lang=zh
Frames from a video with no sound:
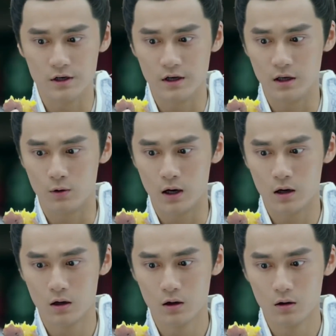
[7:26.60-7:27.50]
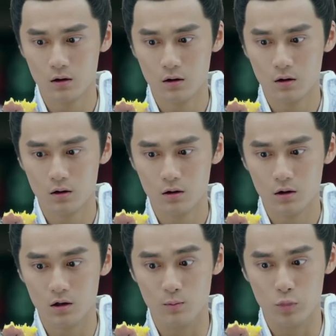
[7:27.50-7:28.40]
这些地瓜，
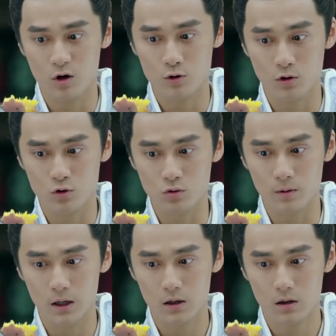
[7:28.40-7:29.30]
你们不是全都煮了